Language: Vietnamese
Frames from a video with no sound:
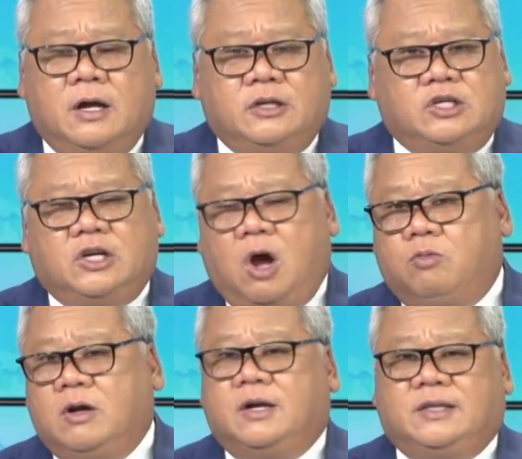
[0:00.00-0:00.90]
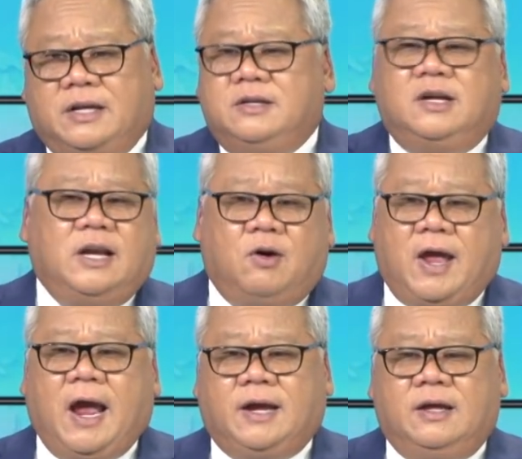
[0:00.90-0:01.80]
chứ không có được tính người nào
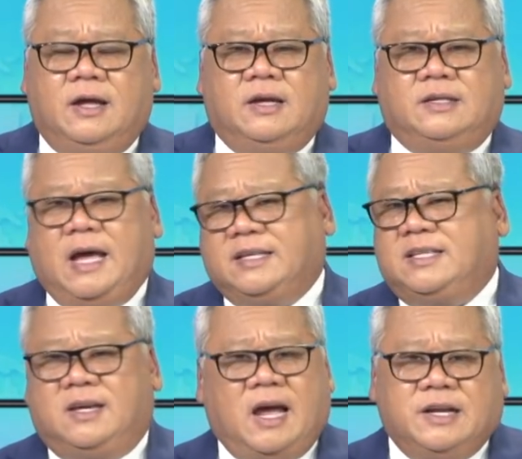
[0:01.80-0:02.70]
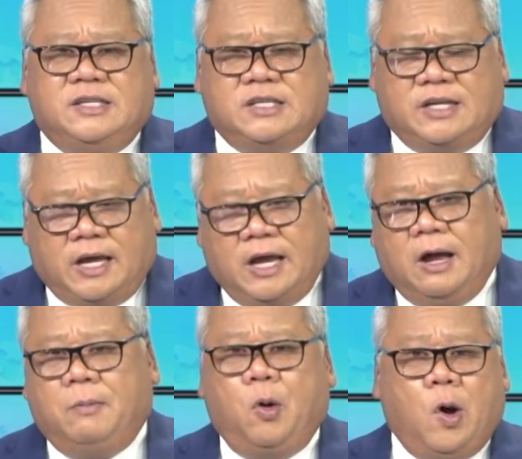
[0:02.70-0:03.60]
khác, giả sử anh chị
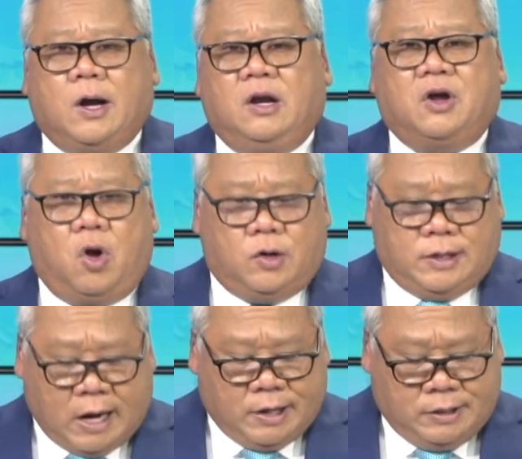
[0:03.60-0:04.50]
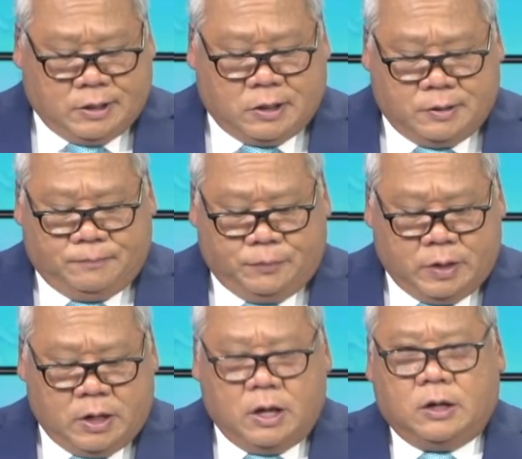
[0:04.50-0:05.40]
em hoặc là con cái nữa.
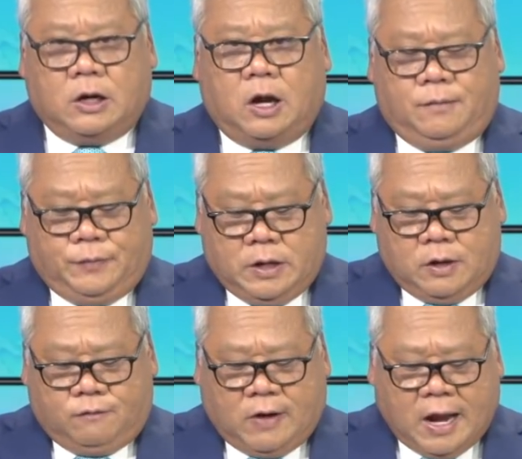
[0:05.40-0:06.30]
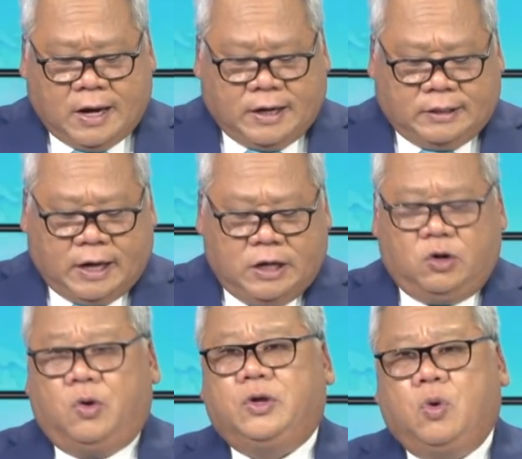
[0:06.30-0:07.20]
Đó. Và cái thay
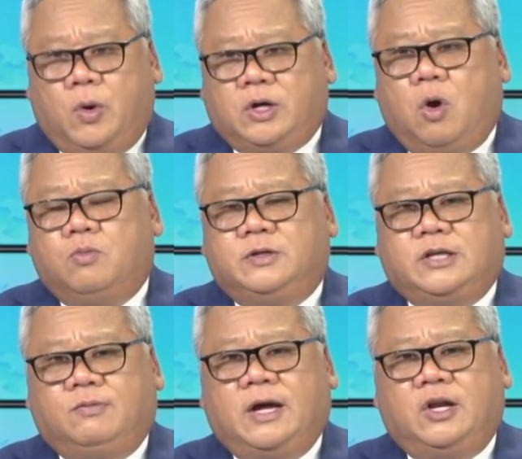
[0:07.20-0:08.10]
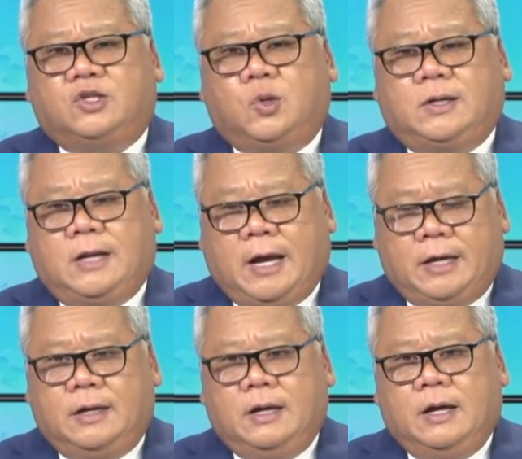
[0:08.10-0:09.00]
đổi cuối cùng trong cái đề xuất
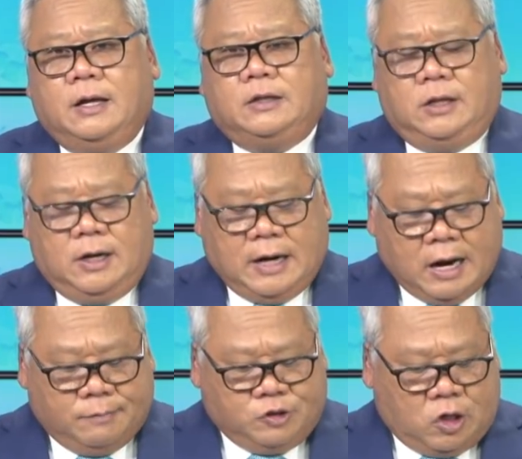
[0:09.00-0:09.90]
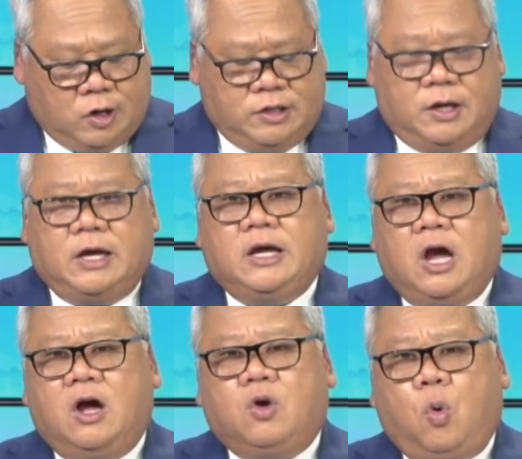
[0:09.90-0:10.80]
này thì nó làm cho những cái
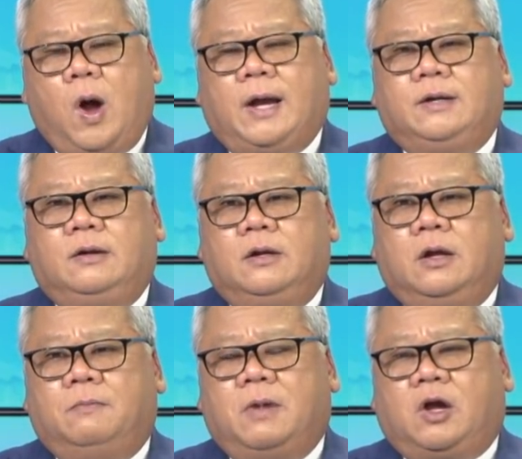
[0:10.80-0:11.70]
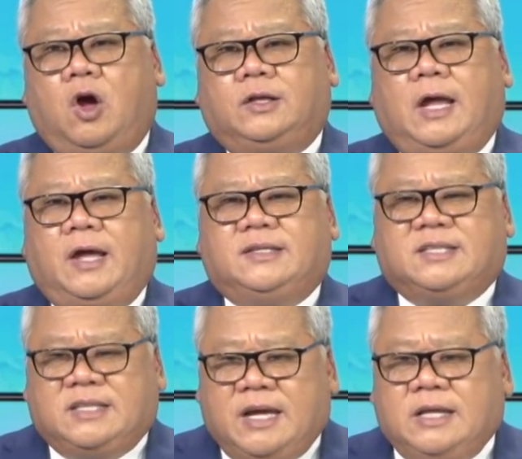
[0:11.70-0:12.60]
cơ quan mà có thể
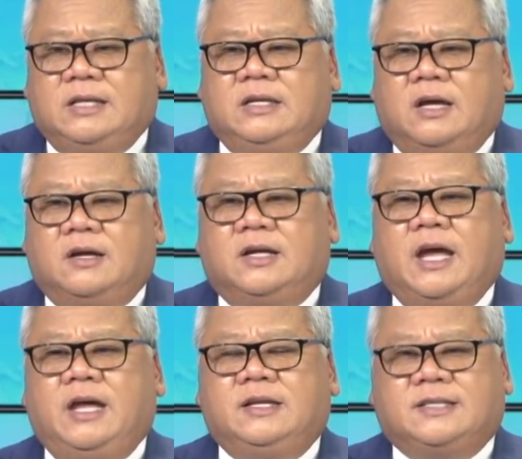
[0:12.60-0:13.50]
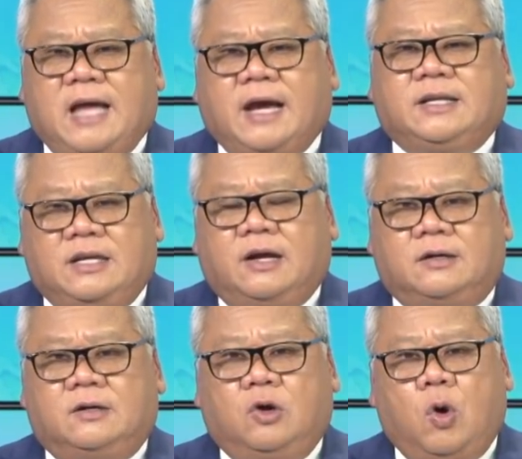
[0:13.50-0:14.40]
xin những cái xác nhận
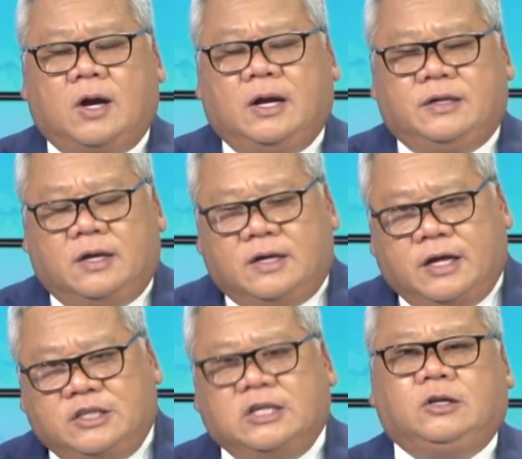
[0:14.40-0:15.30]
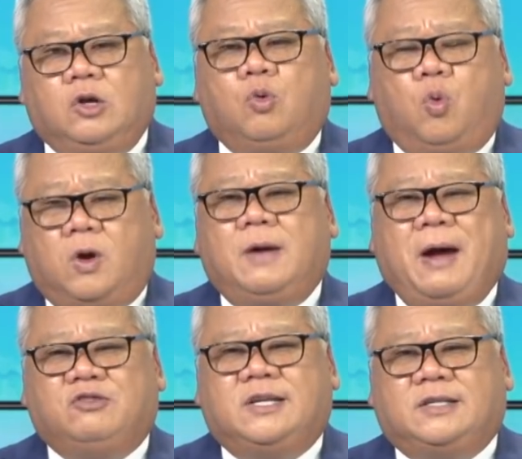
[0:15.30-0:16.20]
hoặc là những cái trích lục của cái
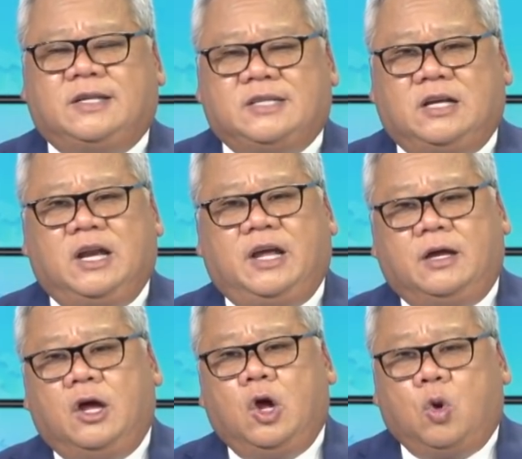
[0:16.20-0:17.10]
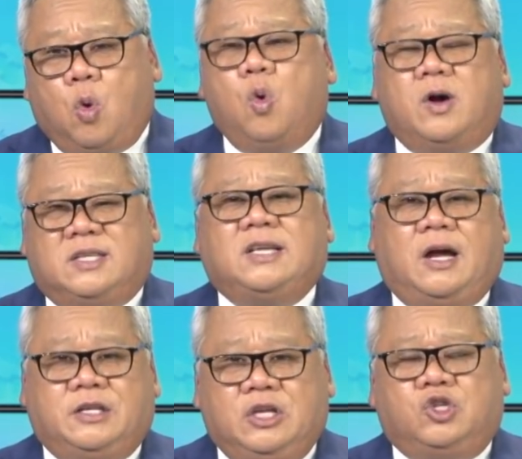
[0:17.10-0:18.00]
bảo trợ tài chính này của
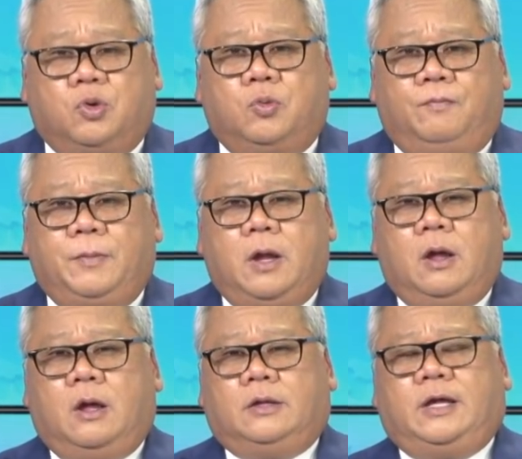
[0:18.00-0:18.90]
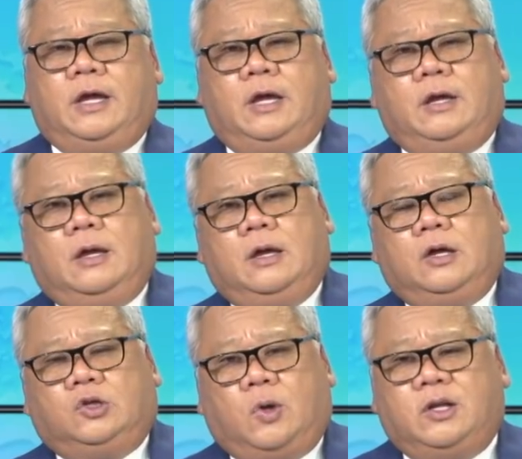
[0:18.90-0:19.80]
Sở Di trú. Thì
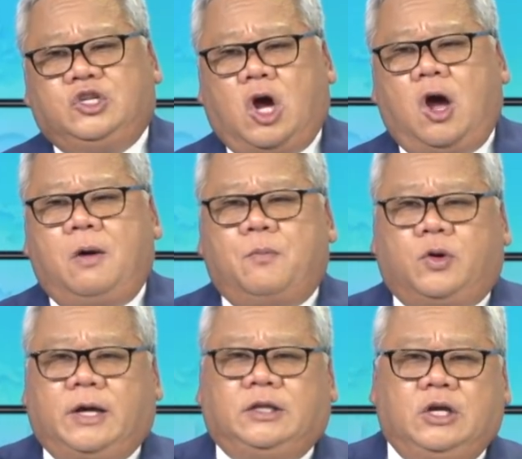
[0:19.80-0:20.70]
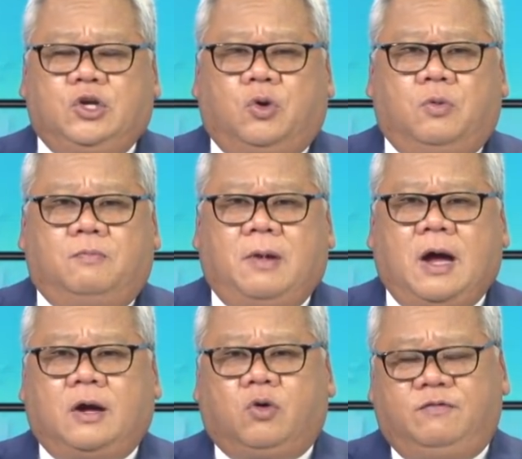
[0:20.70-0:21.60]
Tuấn cho một cái thí dụ
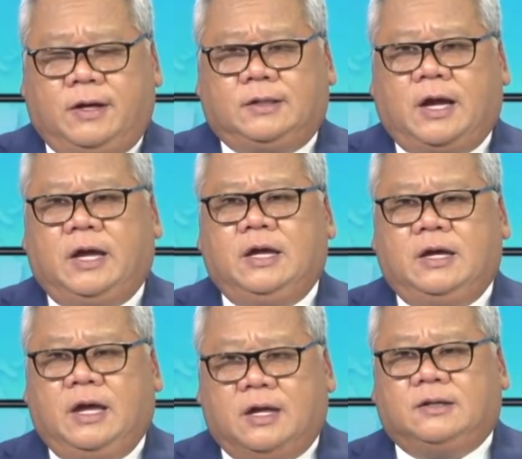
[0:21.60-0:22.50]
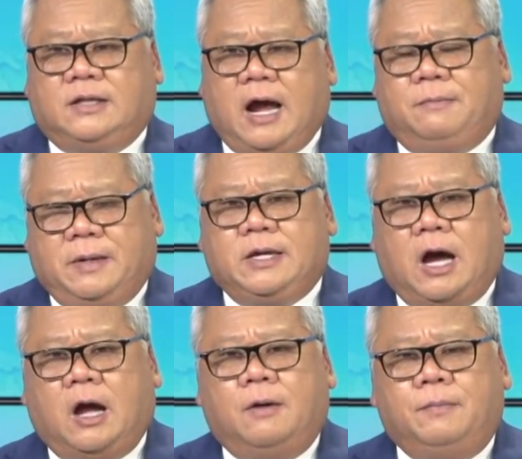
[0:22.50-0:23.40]
mà quý vị thấy hiện tại bây
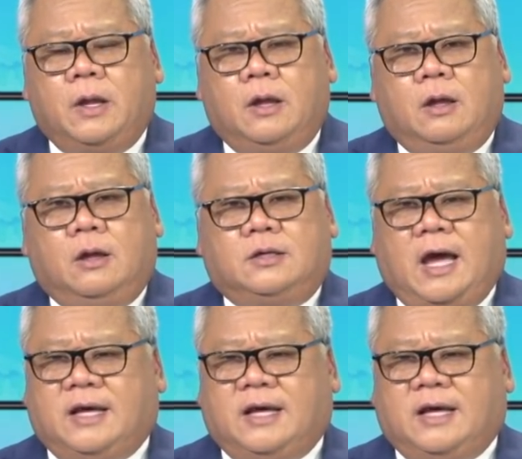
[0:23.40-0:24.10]
giờ. Giả